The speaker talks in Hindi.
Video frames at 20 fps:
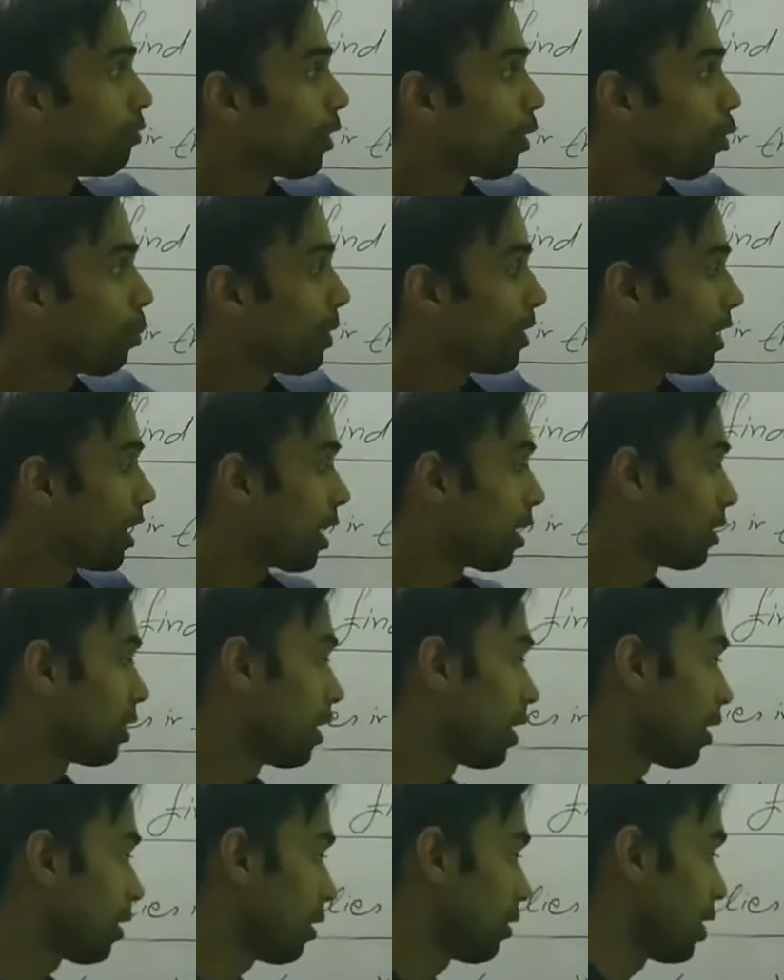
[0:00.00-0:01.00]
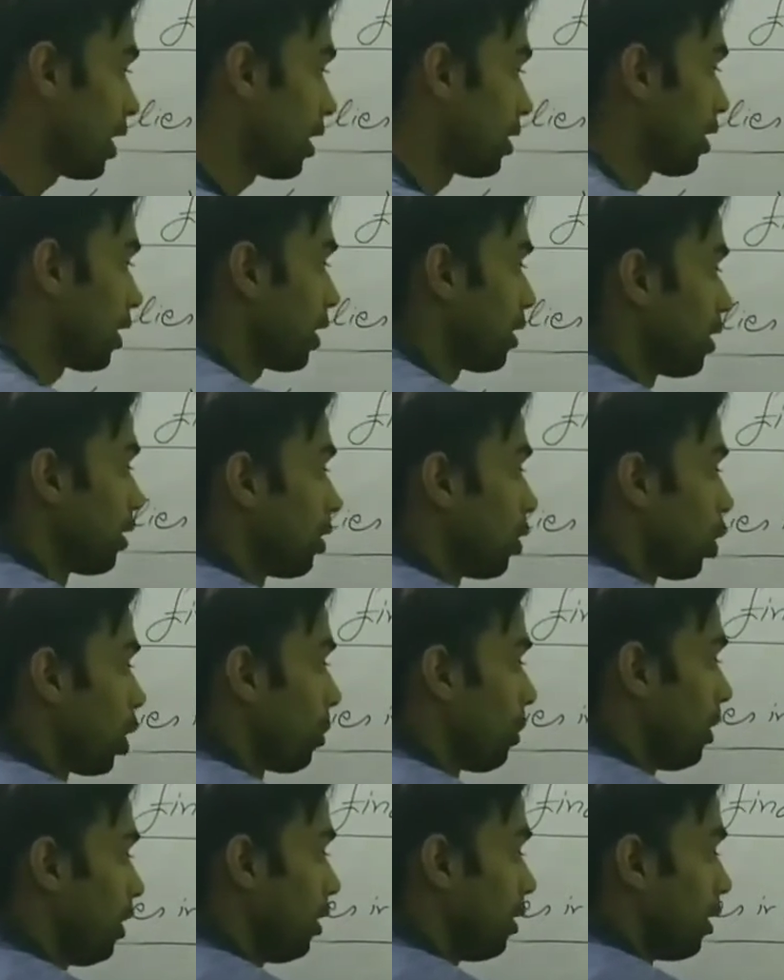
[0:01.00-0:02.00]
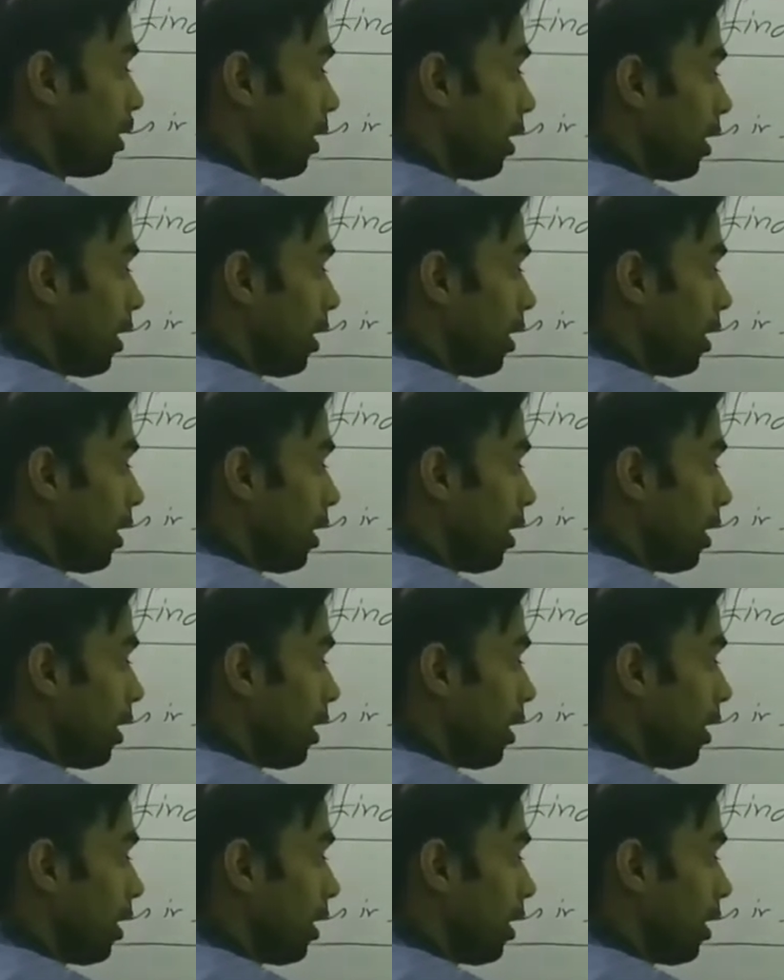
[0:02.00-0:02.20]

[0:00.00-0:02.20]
देखो मैं ध्यान दिला याद करा देता हूँ